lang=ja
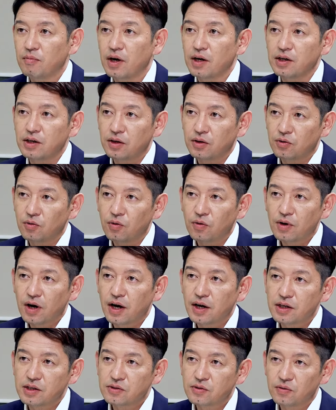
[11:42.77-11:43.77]
まあ、業
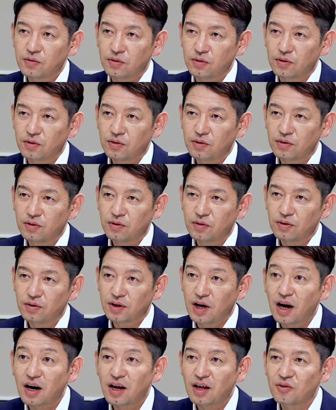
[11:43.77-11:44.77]
界依存
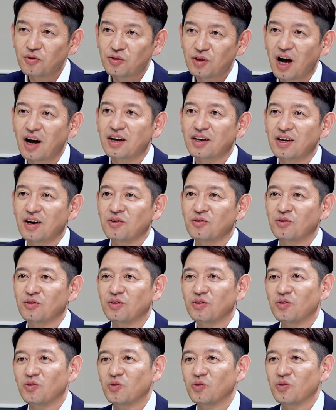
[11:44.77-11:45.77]
からの脱
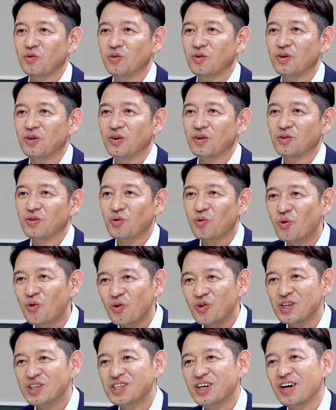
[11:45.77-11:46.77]
却っていうとこ
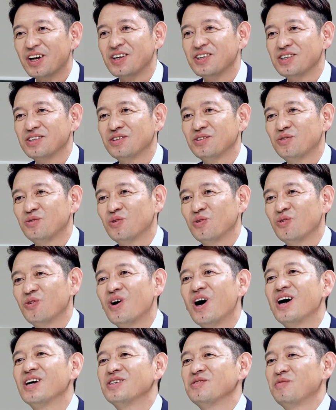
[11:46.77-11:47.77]
ろにチャレンジするこ
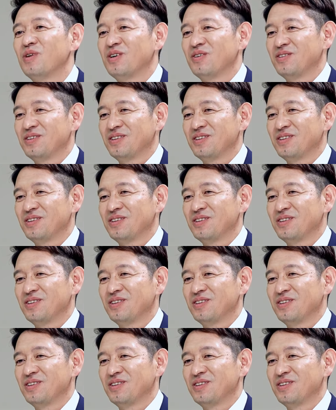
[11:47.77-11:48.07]
とが始まる